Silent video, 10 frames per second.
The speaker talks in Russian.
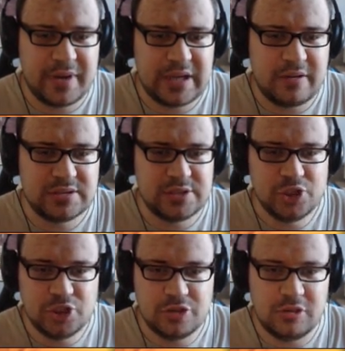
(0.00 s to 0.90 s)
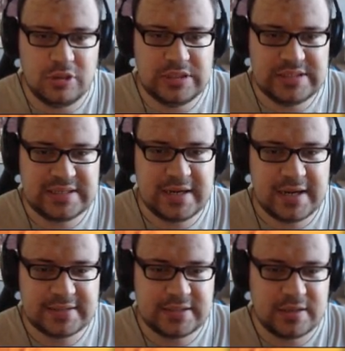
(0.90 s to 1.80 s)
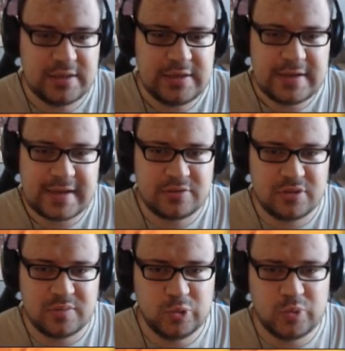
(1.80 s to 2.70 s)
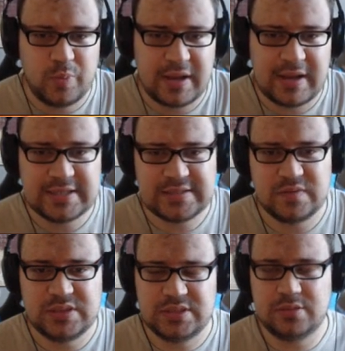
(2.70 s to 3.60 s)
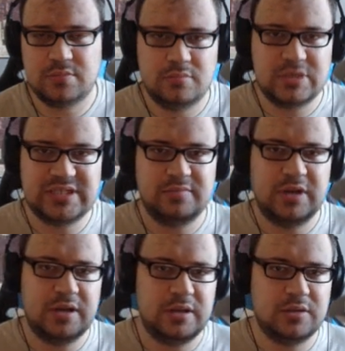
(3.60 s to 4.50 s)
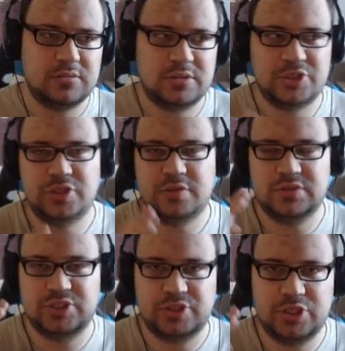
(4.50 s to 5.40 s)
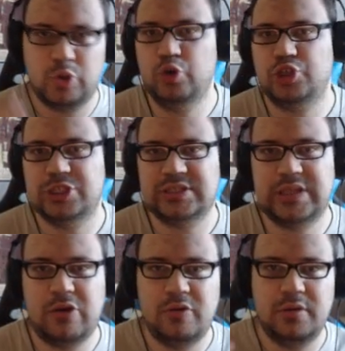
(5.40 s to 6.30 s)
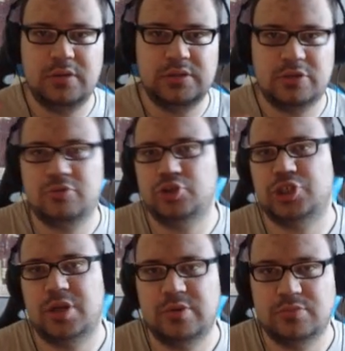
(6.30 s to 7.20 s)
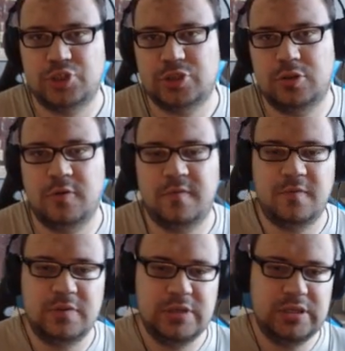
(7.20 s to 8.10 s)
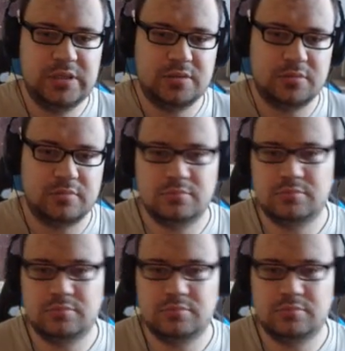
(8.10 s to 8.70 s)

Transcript: появятся еще и индикаторы, которые будут показывать максимальное, точнее ваше текущее здоровье, текущий объем счетов и